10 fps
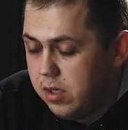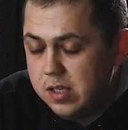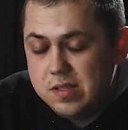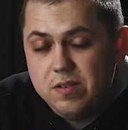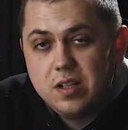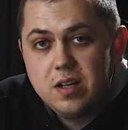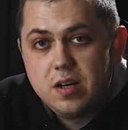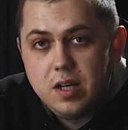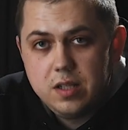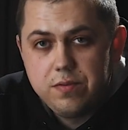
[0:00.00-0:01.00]
из
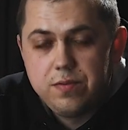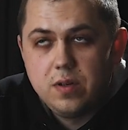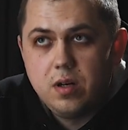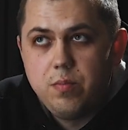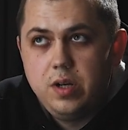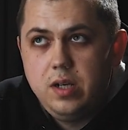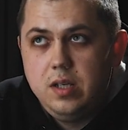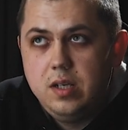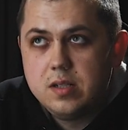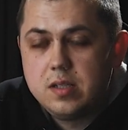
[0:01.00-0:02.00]
виноградов
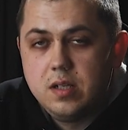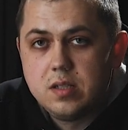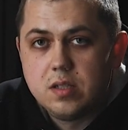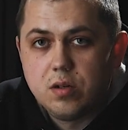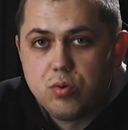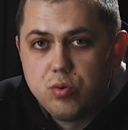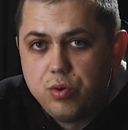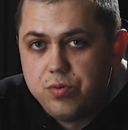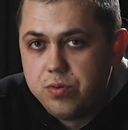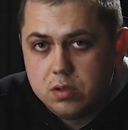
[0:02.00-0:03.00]
аборигенских
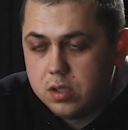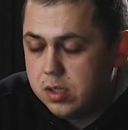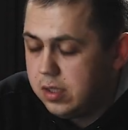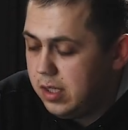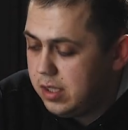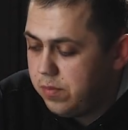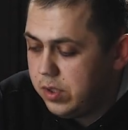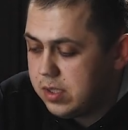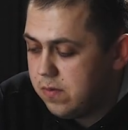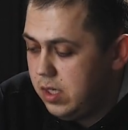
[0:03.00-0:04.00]
сортов. Да-да-да,
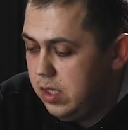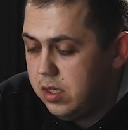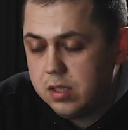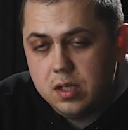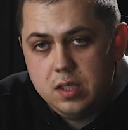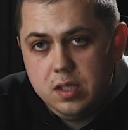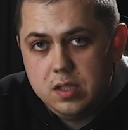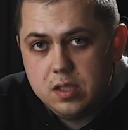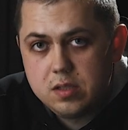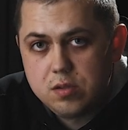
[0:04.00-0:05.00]
там названия
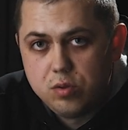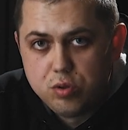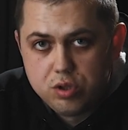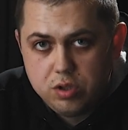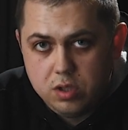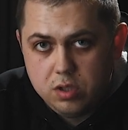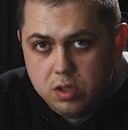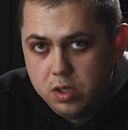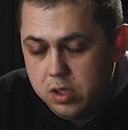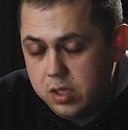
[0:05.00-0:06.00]
какие-то сложные –
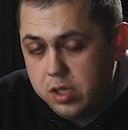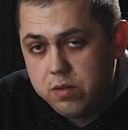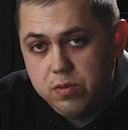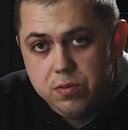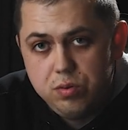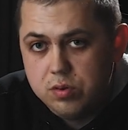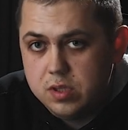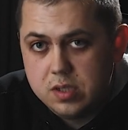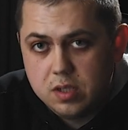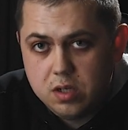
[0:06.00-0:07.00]
я их выведу
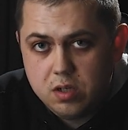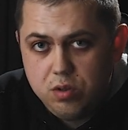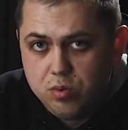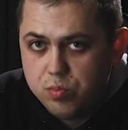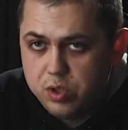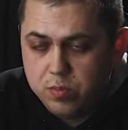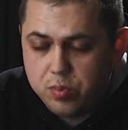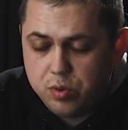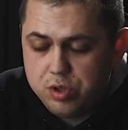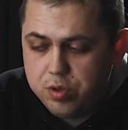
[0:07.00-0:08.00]
здесь на картинку. Мне
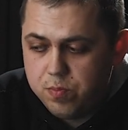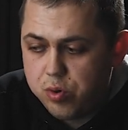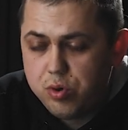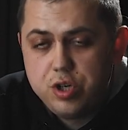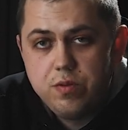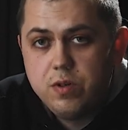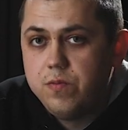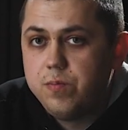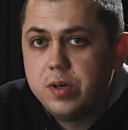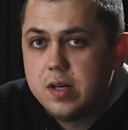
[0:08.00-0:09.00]
проще, проще
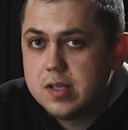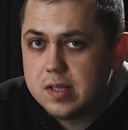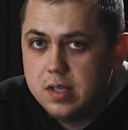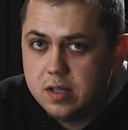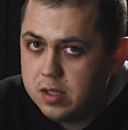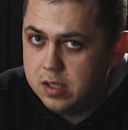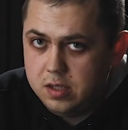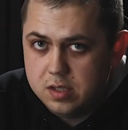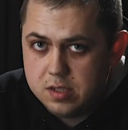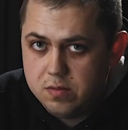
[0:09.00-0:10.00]
вам показать,
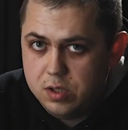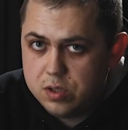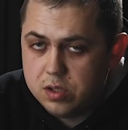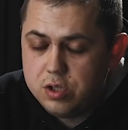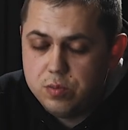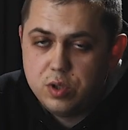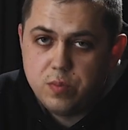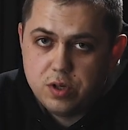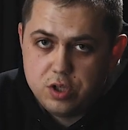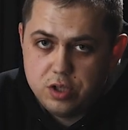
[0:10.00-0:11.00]
они называются, чем их
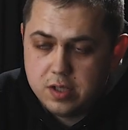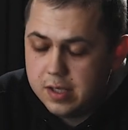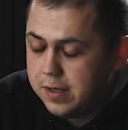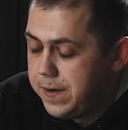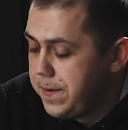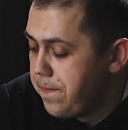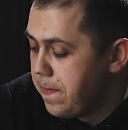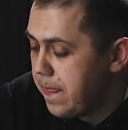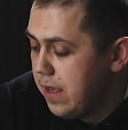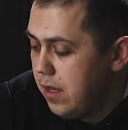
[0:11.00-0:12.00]
прочитать.
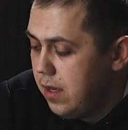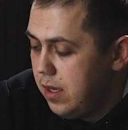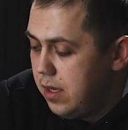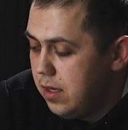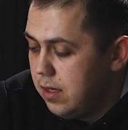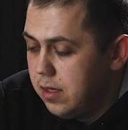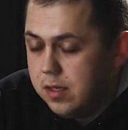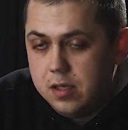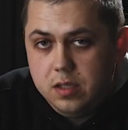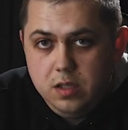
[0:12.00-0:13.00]

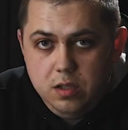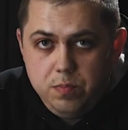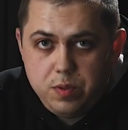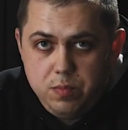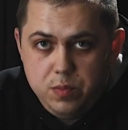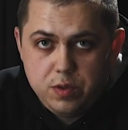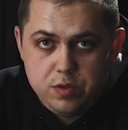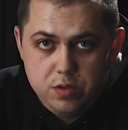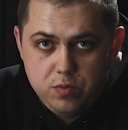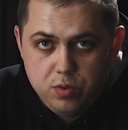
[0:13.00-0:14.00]
Э, и помимо
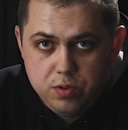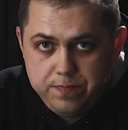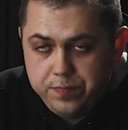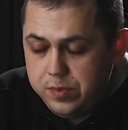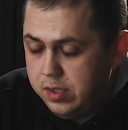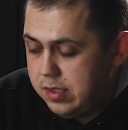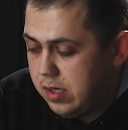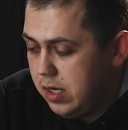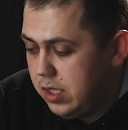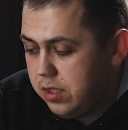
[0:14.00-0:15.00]
всего,
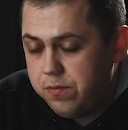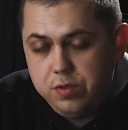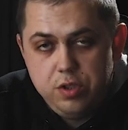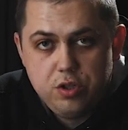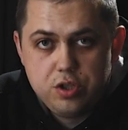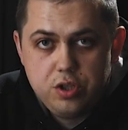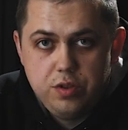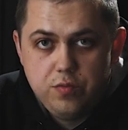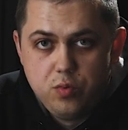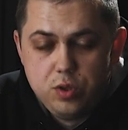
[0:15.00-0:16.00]
дистилляты
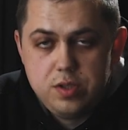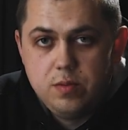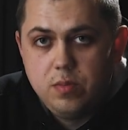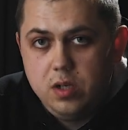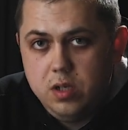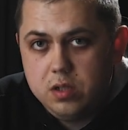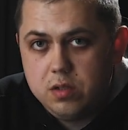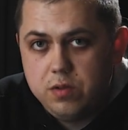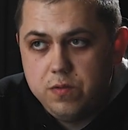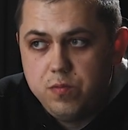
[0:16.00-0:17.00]
выдержаны 8 лет
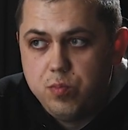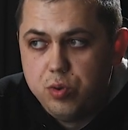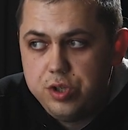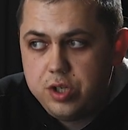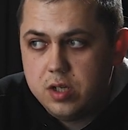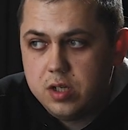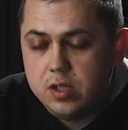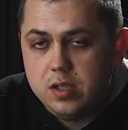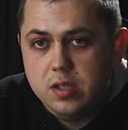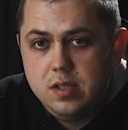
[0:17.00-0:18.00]
в
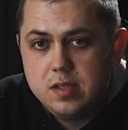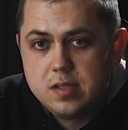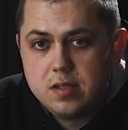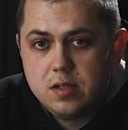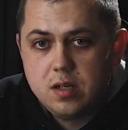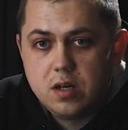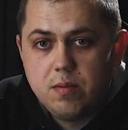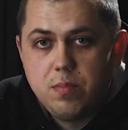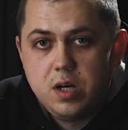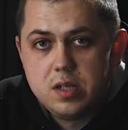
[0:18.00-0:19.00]
бочках из
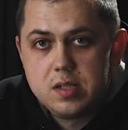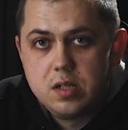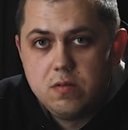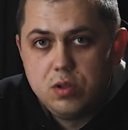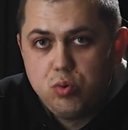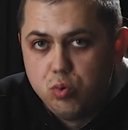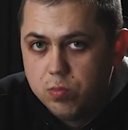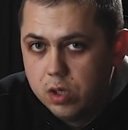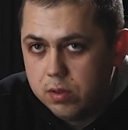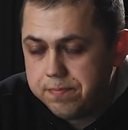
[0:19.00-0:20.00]
карабахского
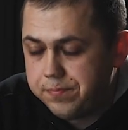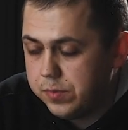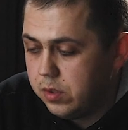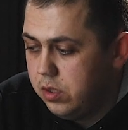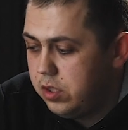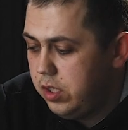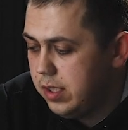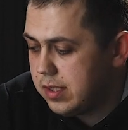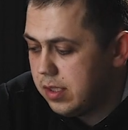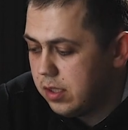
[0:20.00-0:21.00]
дуба.
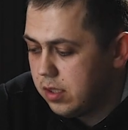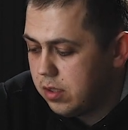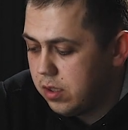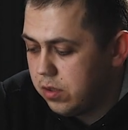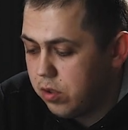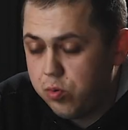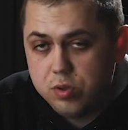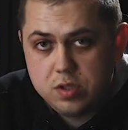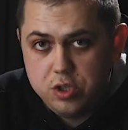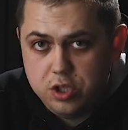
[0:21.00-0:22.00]
Интересное такое,
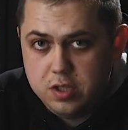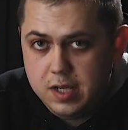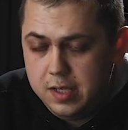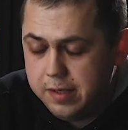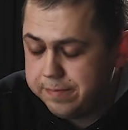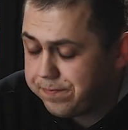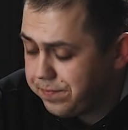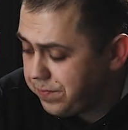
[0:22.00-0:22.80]
такое сочетание.